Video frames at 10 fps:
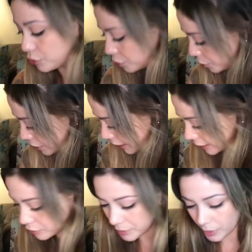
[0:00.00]
outubro, que está
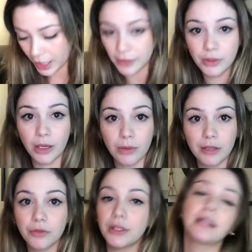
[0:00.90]
aqui do meu lado, que é um
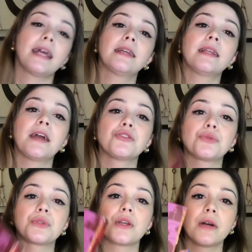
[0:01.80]
livro da Tag
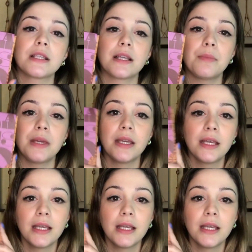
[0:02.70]
Inéditos que eu recebi,